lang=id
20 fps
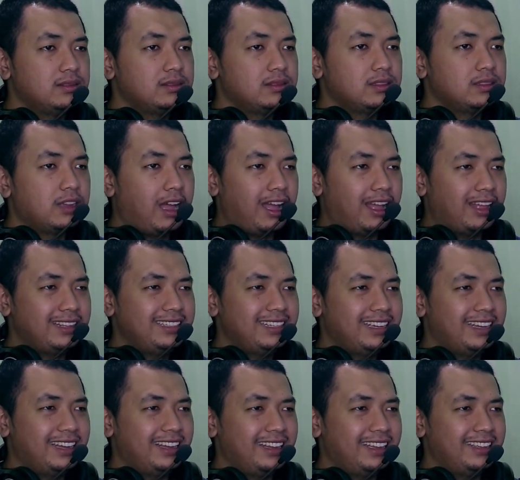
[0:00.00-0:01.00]

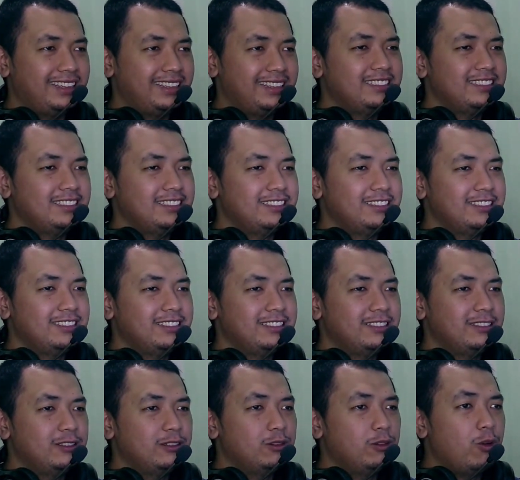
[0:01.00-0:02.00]
Anjay.
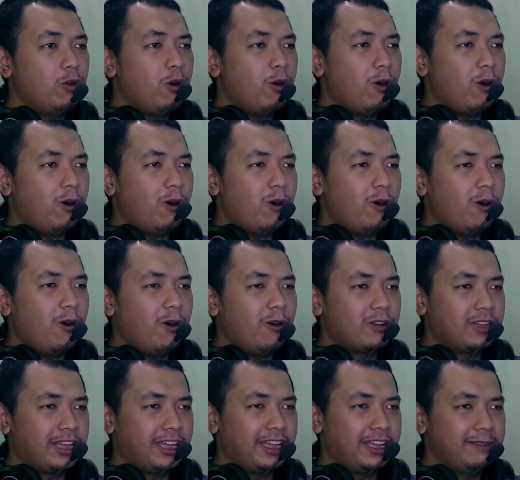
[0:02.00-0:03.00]
Oh,
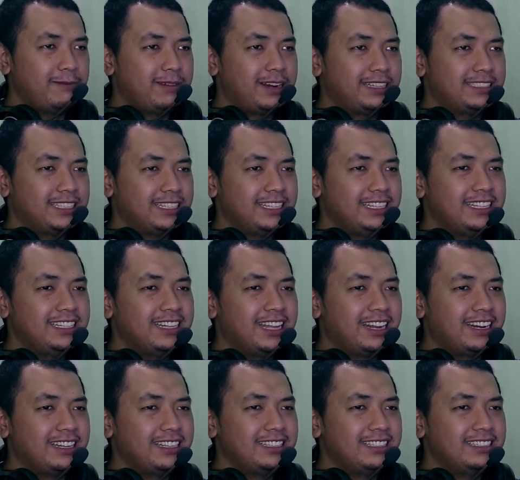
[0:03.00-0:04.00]
oke, okay, berhasil
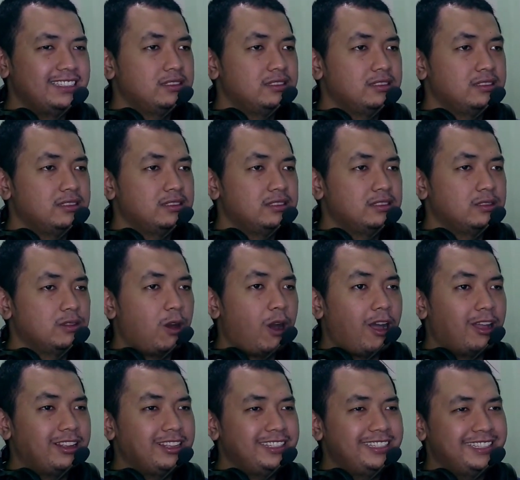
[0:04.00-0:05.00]
dihindari.
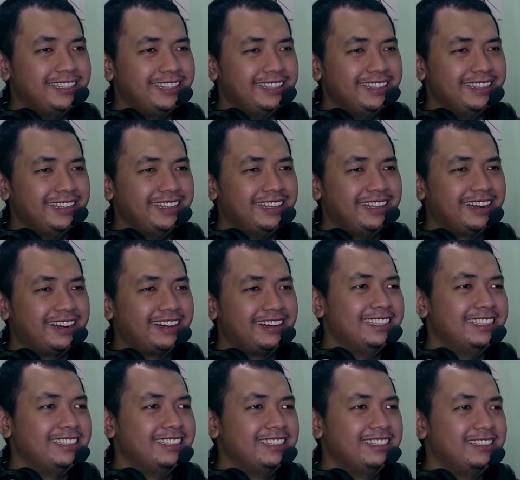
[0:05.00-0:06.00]
Oh, anjir.
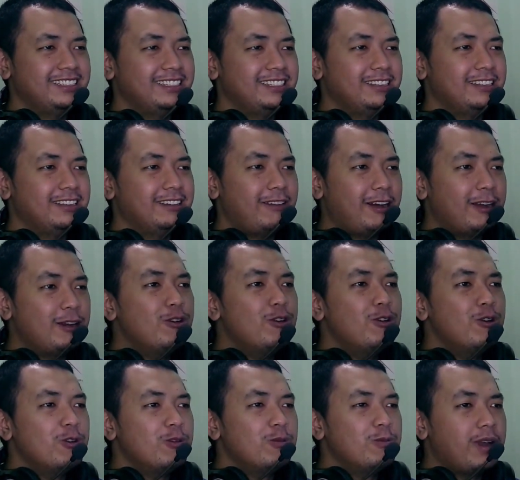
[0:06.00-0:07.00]
Waduh,
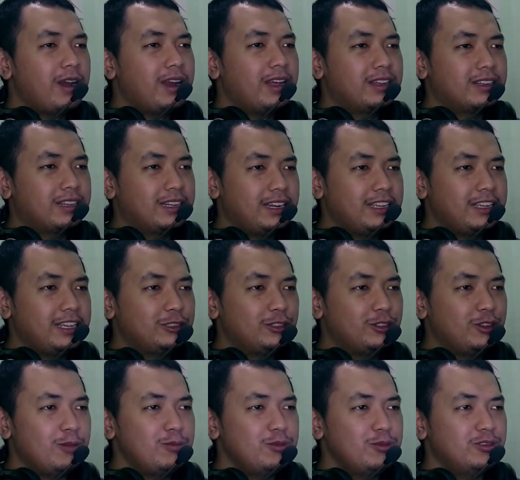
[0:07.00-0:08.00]
kepala kena
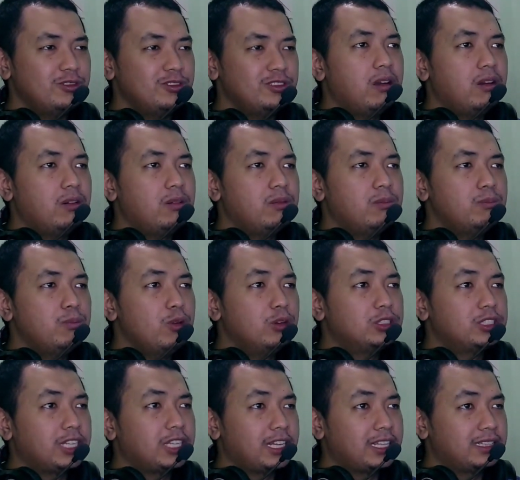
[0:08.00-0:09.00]
Sunobu.
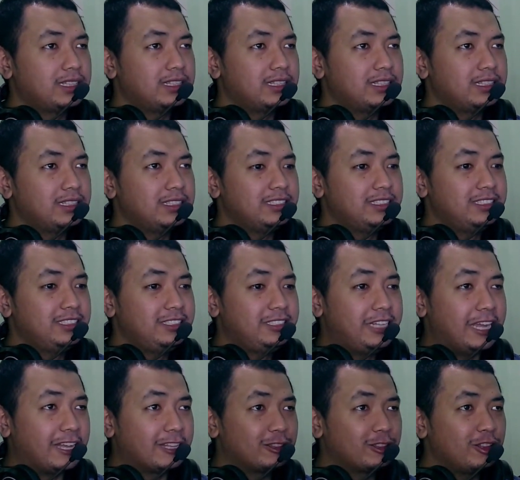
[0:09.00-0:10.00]
Buset.
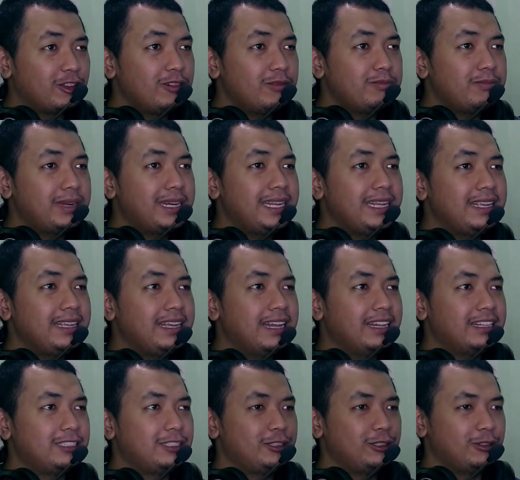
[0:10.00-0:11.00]
Jatuh,
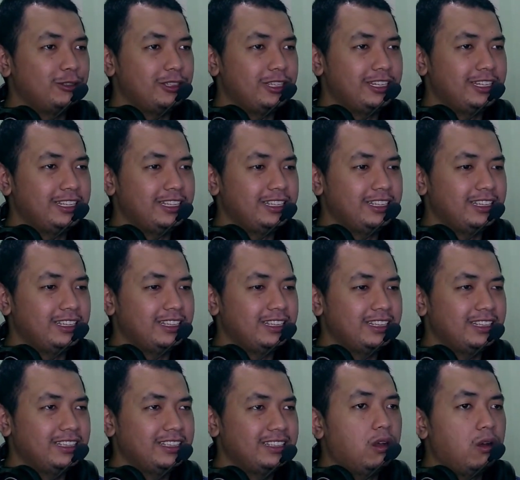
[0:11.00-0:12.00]
meninggal cu ini.
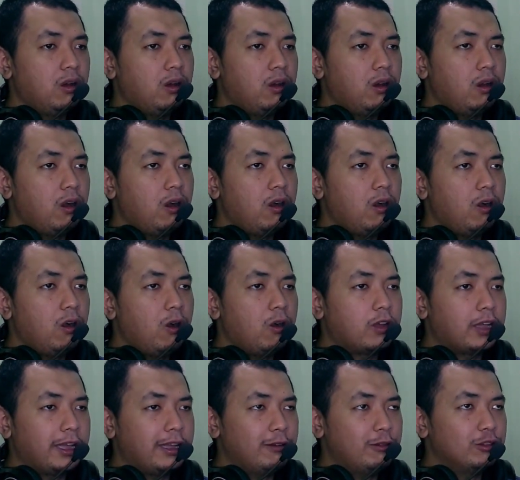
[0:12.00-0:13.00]
Oh,
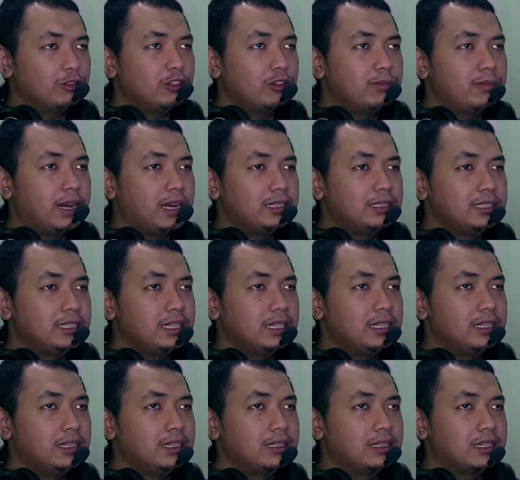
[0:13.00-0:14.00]
oke, okay, untung
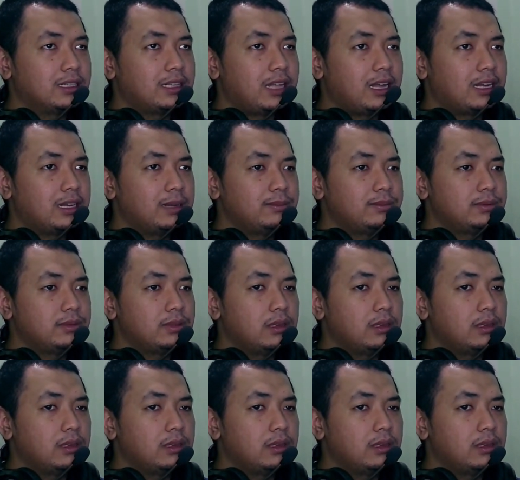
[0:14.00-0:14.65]
berhasil ketangkep.